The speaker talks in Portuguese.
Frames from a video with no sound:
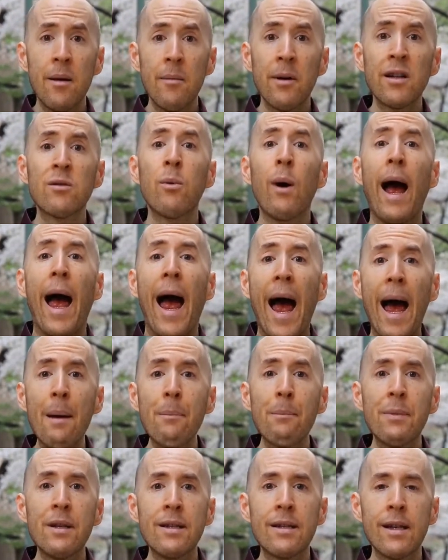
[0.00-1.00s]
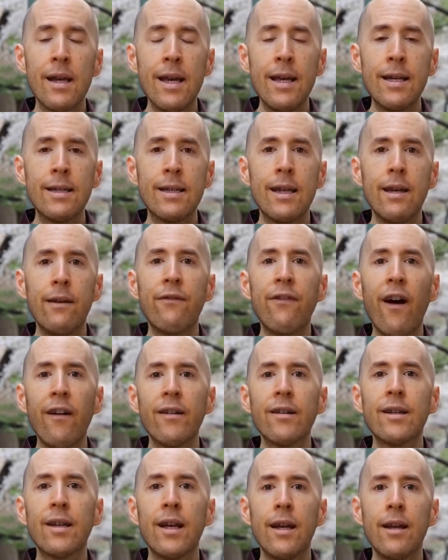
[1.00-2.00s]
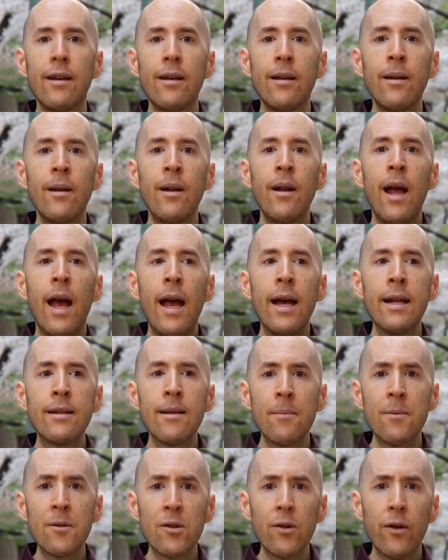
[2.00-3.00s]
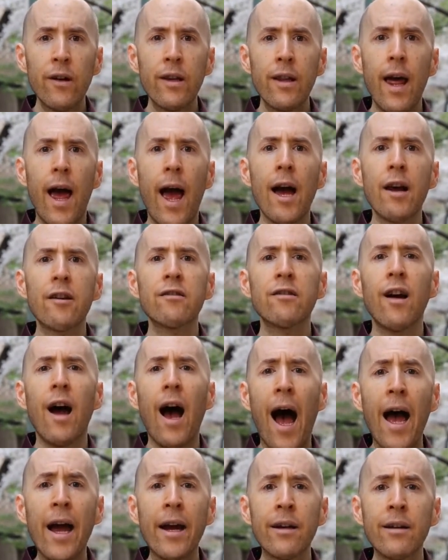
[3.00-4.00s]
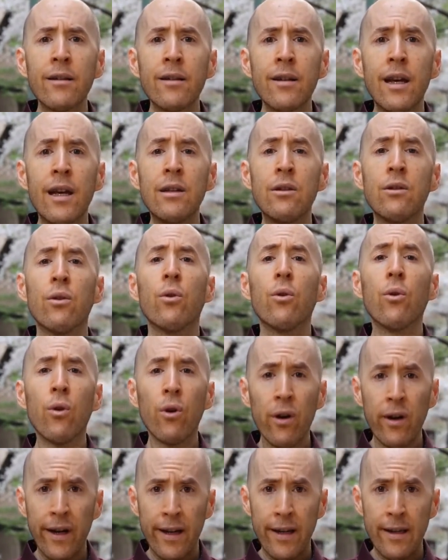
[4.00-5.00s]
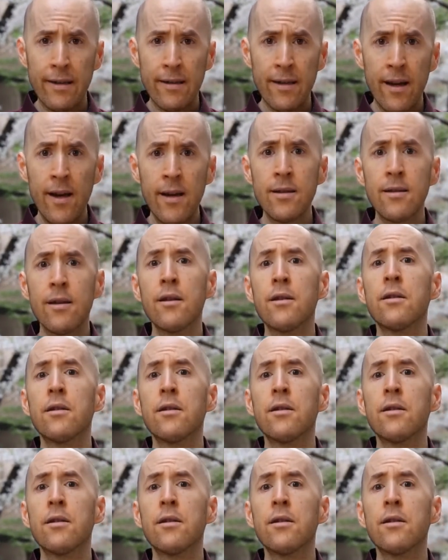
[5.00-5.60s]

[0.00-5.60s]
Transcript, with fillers: Porque o que acontece é que a ferritina acaba armazenando o ferro extra em seus órgãos, como o